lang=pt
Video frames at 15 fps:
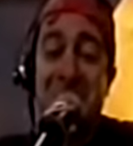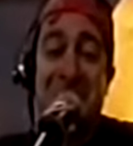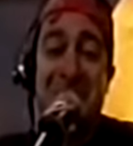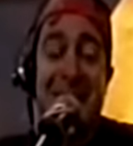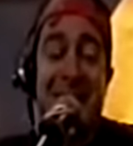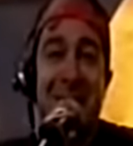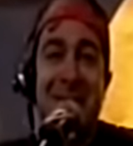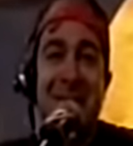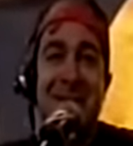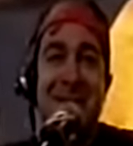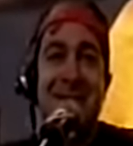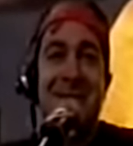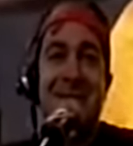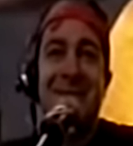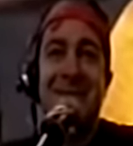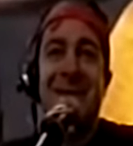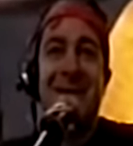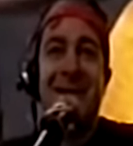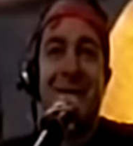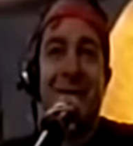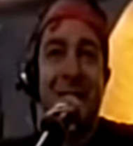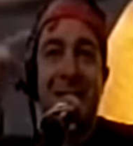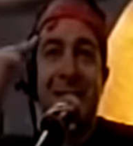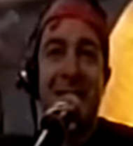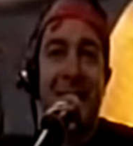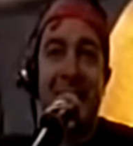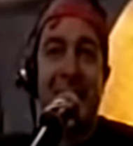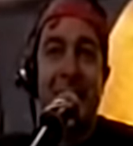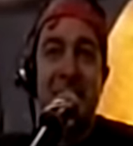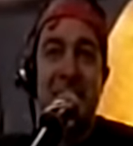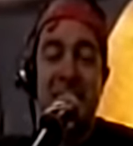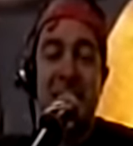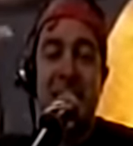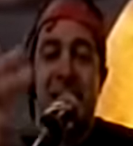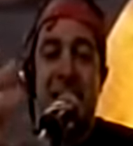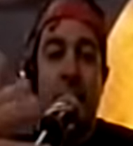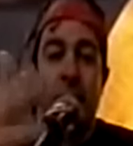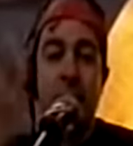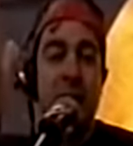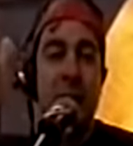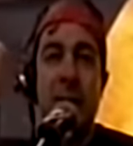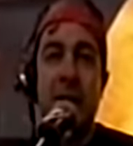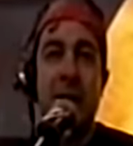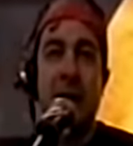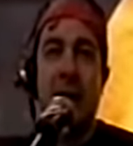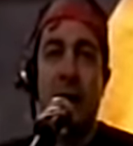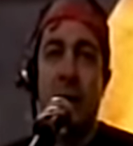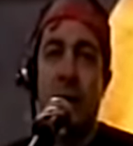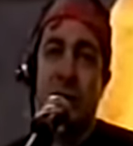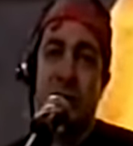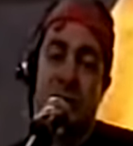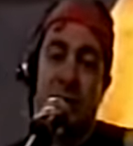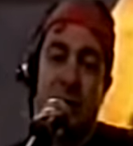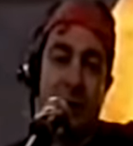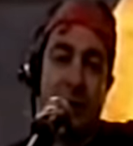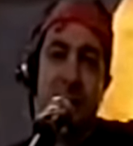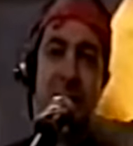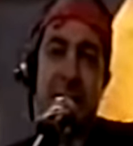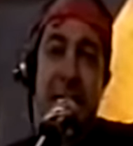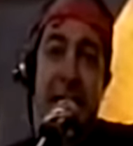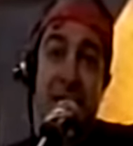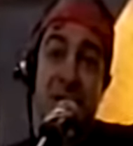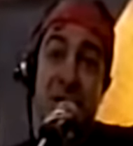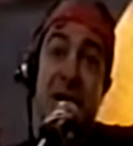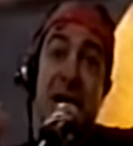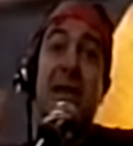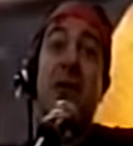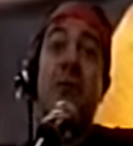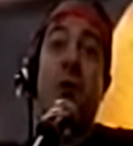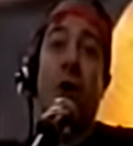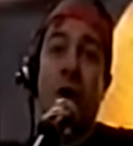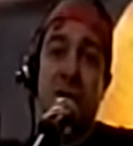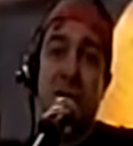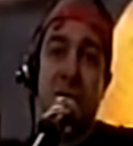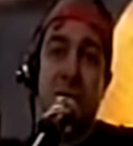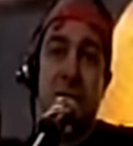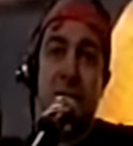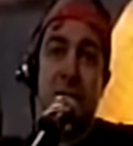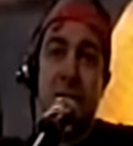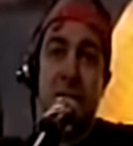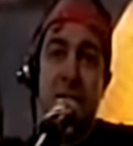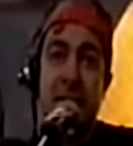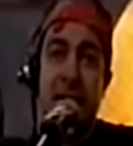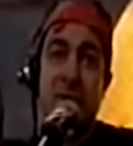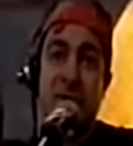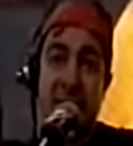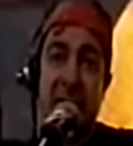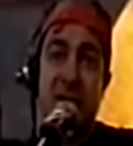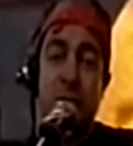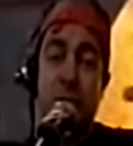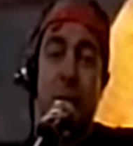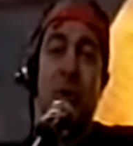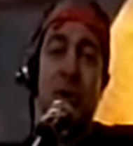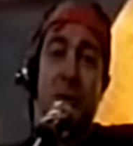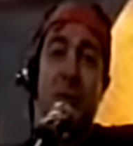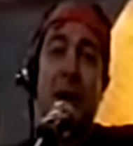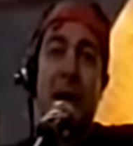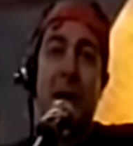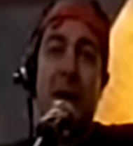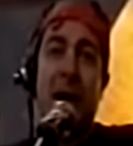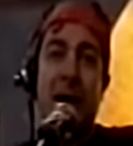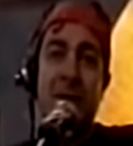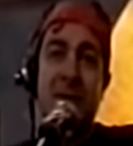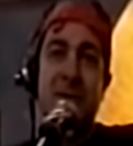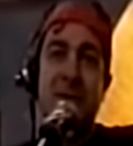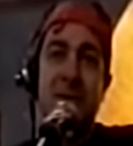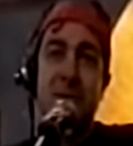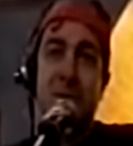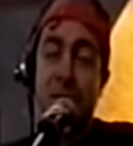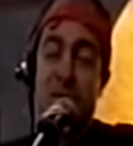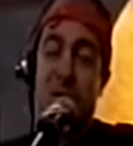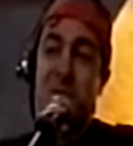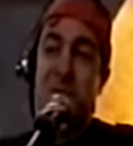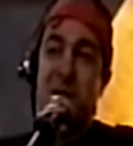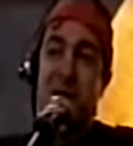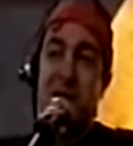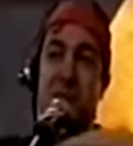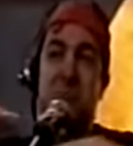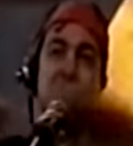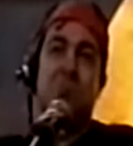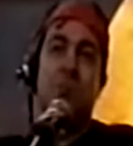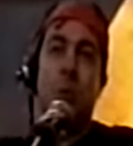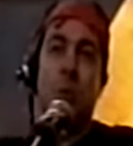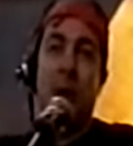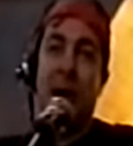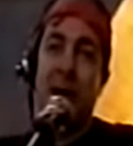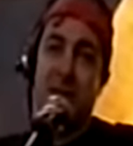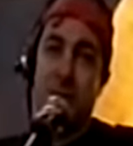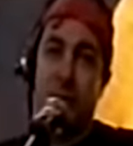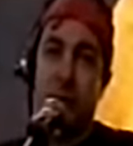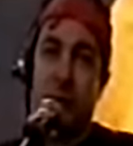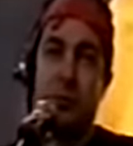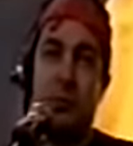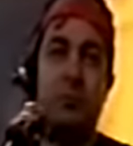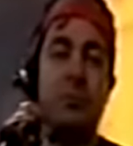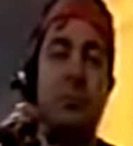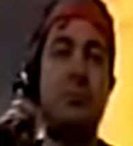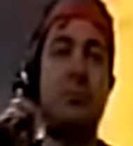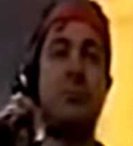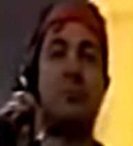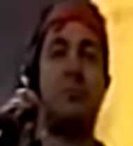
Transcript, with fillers: sabe disso, entendeu? Tá na cabeça de cada um interpretar. Eu acho que a gente tem que ter voz. Né? Os claro. caras tinham que poder falar mais. Não simplesmente não passe e pronto. Pronto, tá